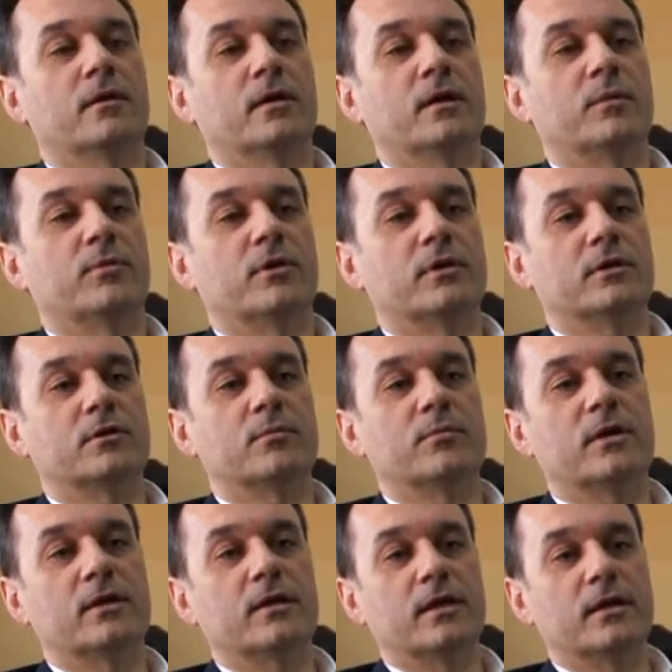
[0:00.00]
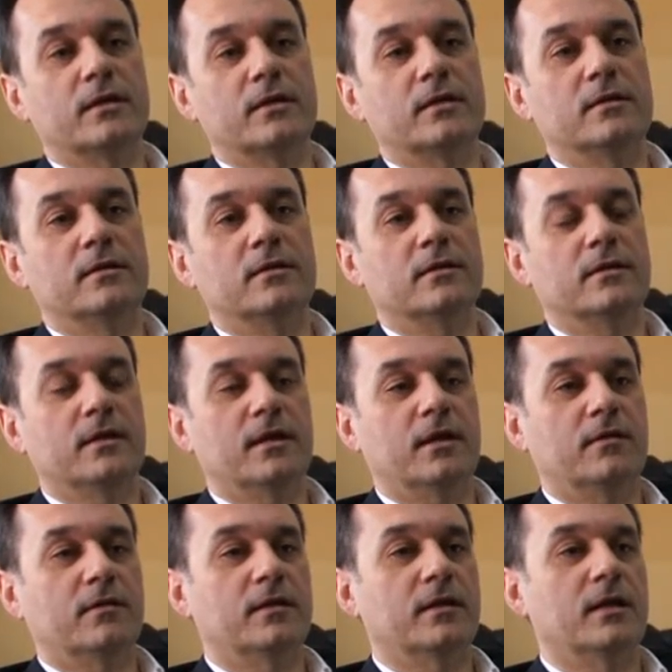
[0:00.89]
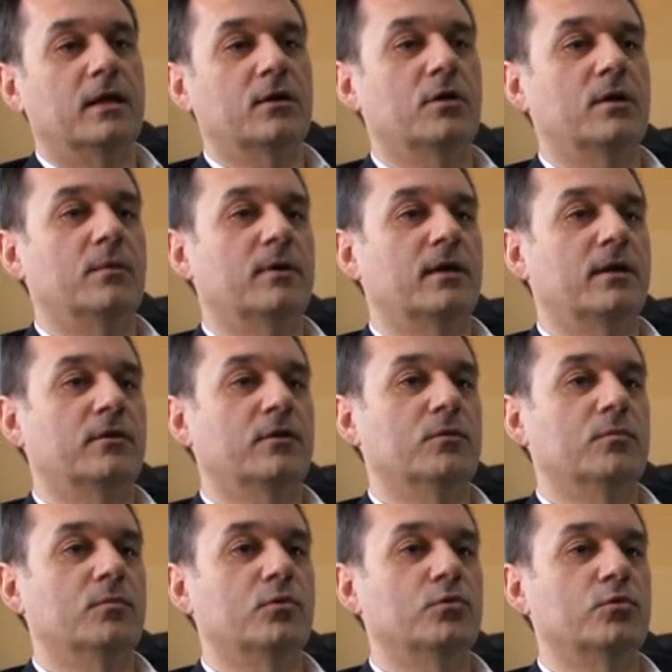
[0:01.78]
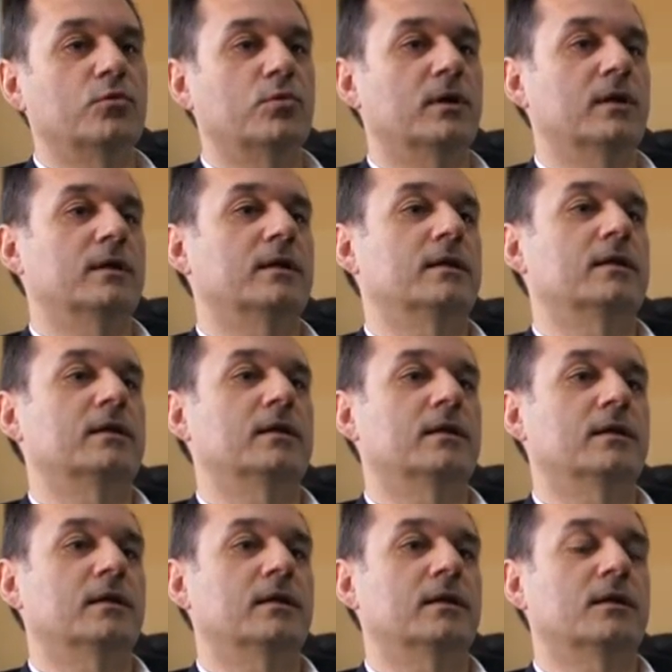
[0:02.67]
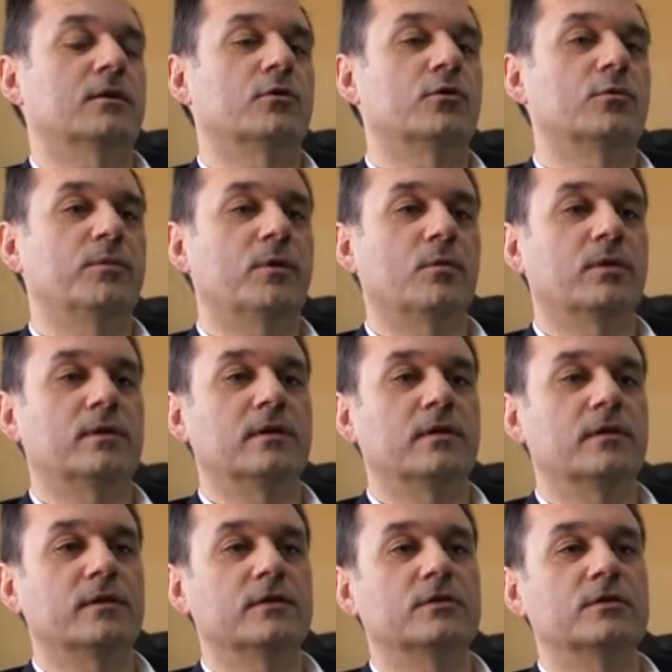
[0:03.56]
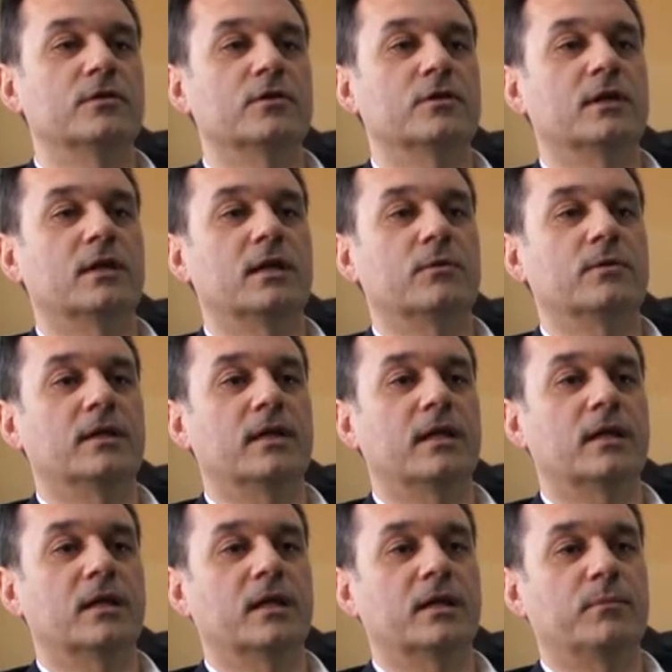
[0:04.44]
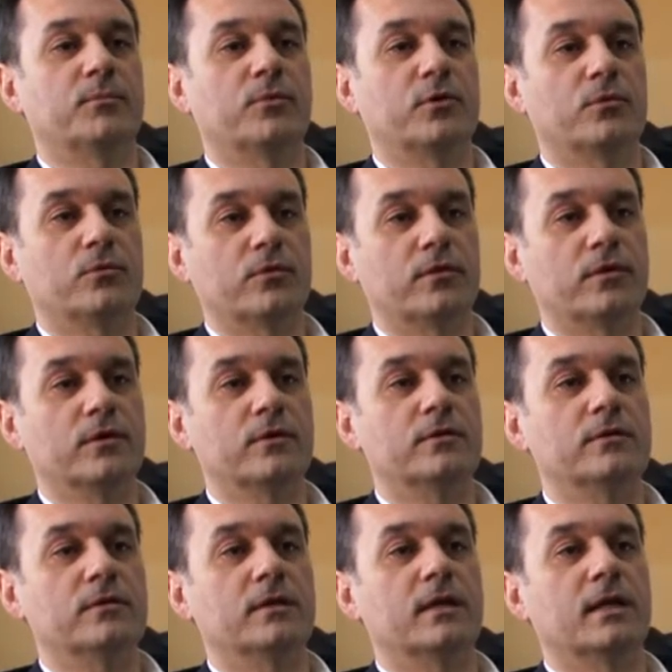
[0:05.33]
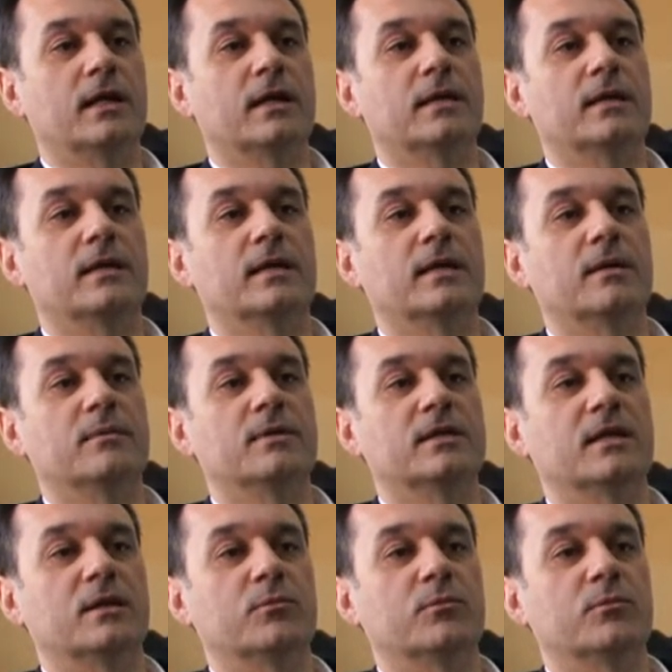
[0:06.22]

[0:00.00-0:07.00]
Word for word: El proyecto Embraer Dining nace de la colaboración mutua entre el grupo Web Decision y la unidad de reproducción de la Clínica Vista